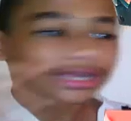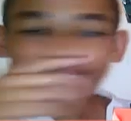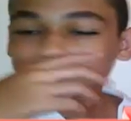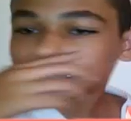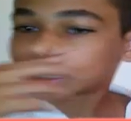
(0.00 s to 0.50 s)

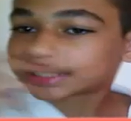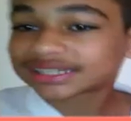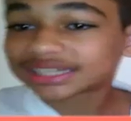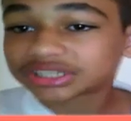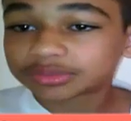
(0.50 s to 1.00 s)
E galera, é o
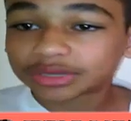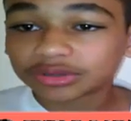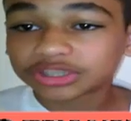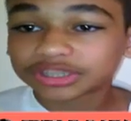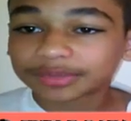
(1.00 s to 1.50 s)
seguinte, mano,
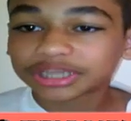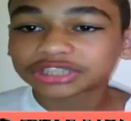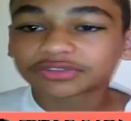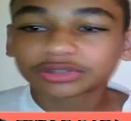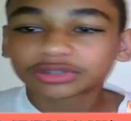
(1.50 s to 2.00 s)
hoje estamos aqui
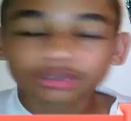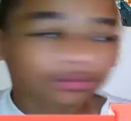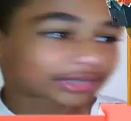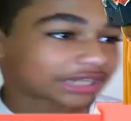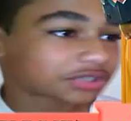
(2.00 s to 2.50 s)
de volta com
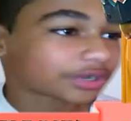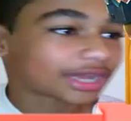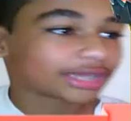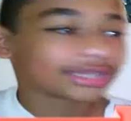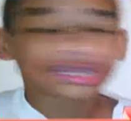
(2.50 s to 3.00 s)
Clash
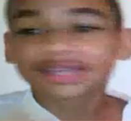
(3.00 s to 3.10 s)
Royale.